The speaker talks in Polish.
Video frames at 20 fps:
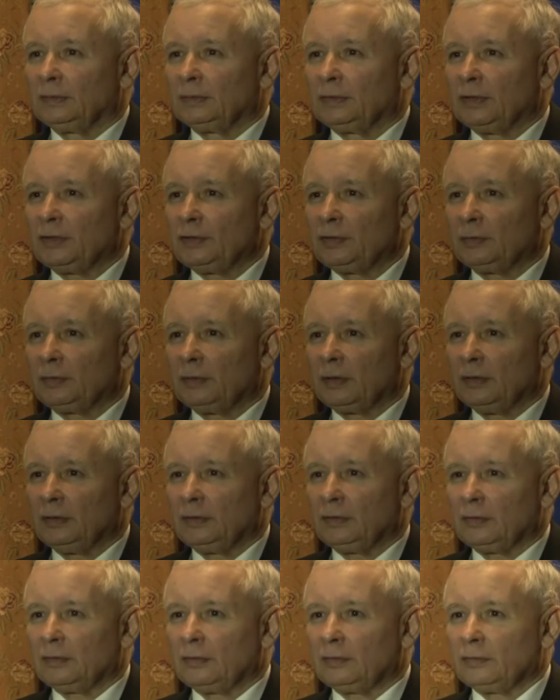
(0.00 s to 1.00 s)
rzeczy, które
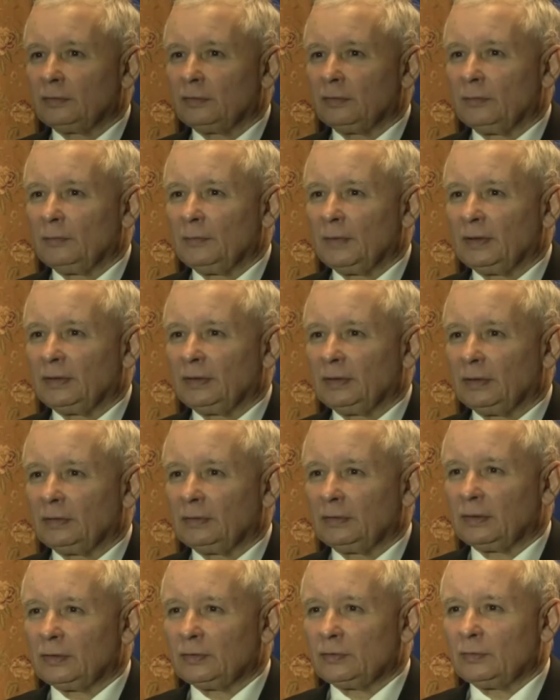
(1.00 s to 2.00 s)
interesują media,
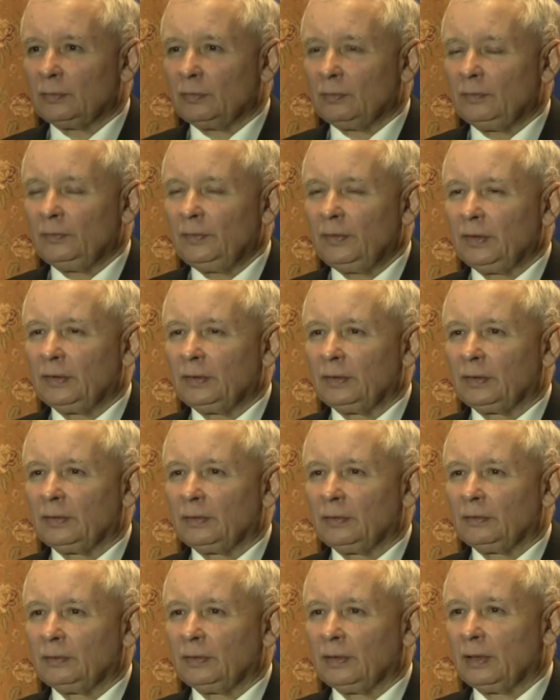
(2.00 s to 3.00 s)
to znaczy o
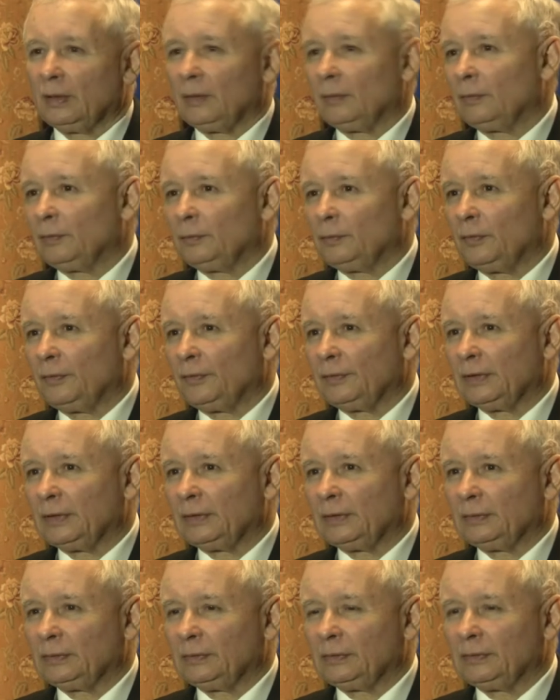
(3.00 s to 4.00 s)
konflikty. No ja
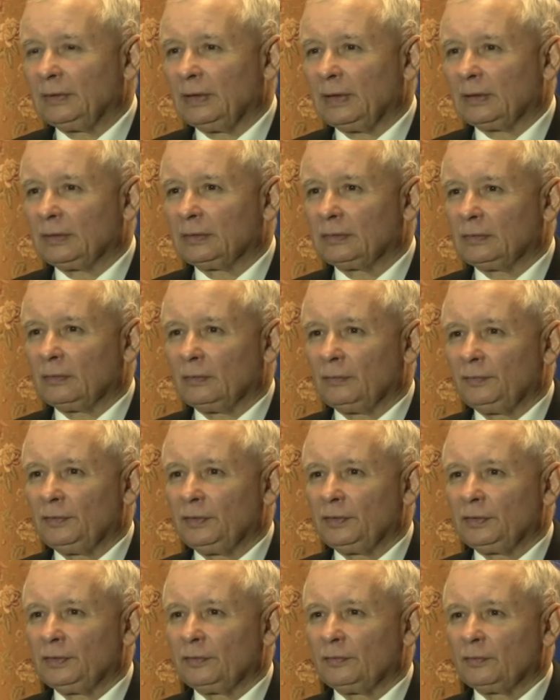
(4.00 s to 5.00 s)
odpowiadam na to tak,
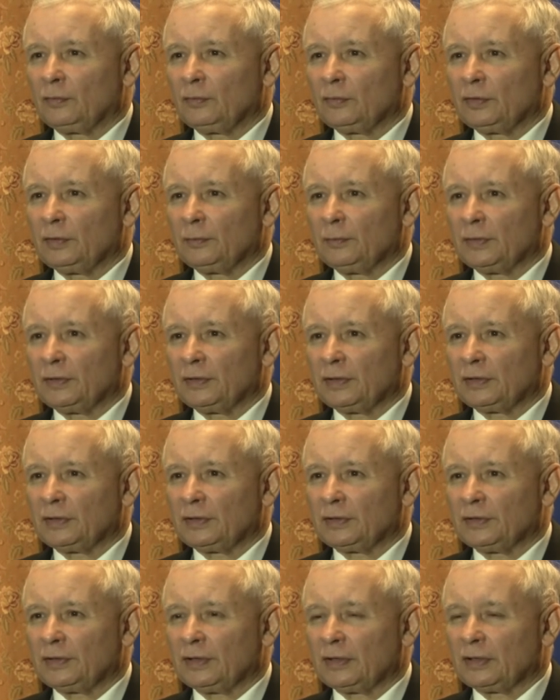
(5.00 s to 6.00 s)
konflikty w różnych miejscach
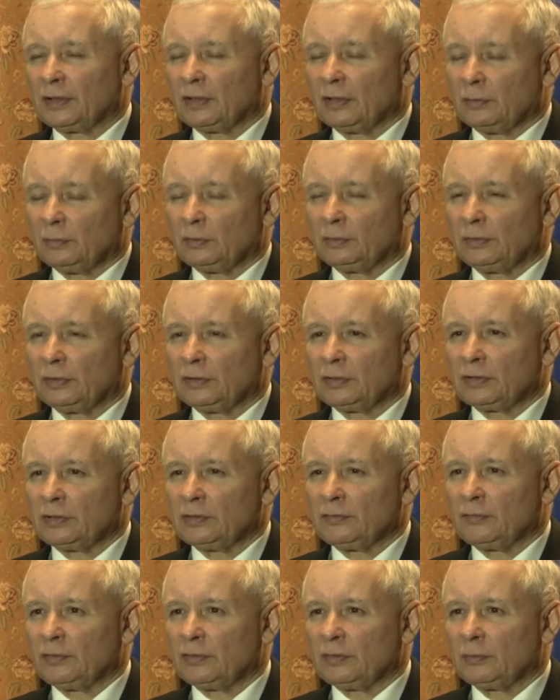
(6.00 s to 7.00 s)
się zdarzają, tutaj
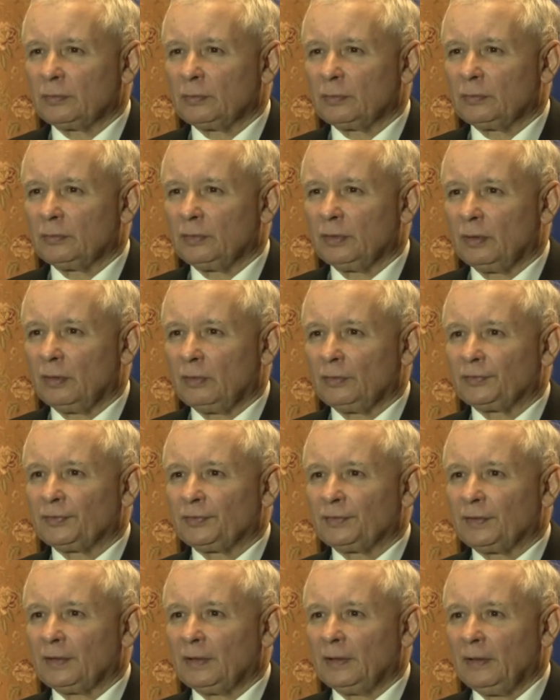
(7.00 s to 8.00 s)
rzeczywiście były
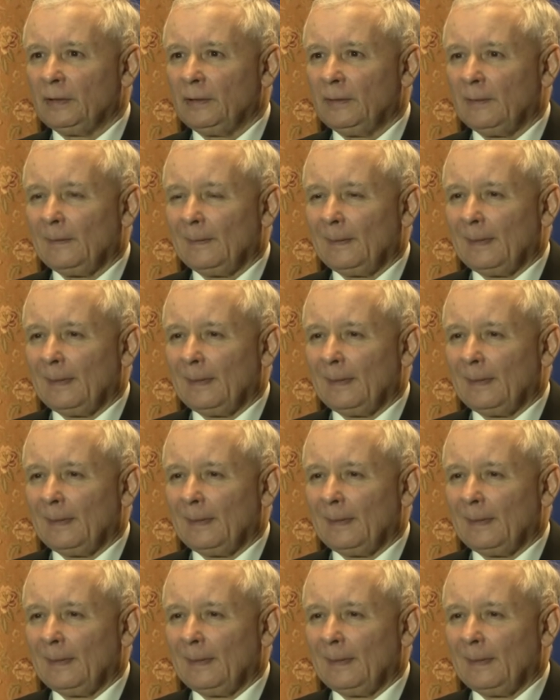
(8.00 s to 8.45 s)
ostre.